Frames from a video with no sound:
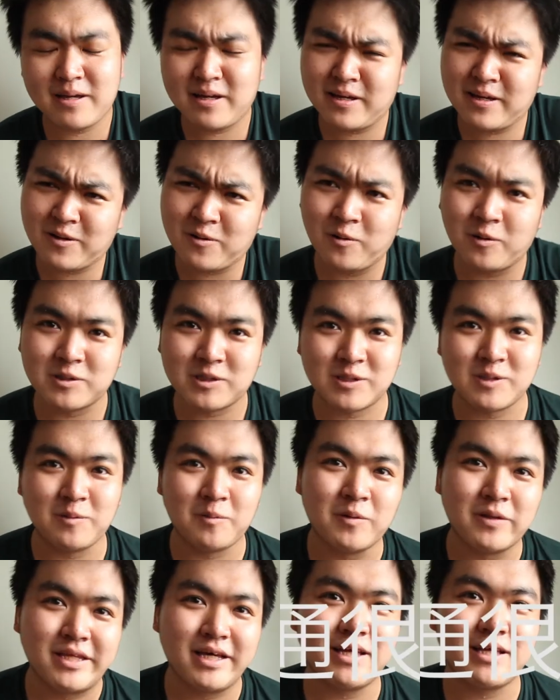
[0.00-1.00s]
えー、交通の
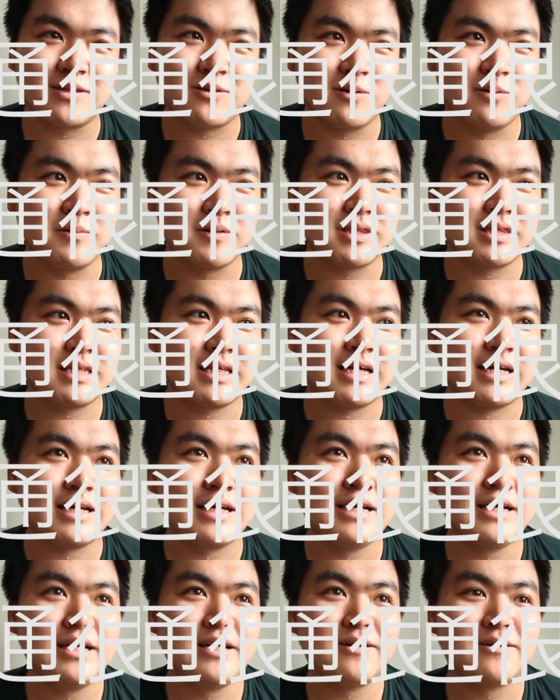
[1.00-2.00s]
問題だと思って、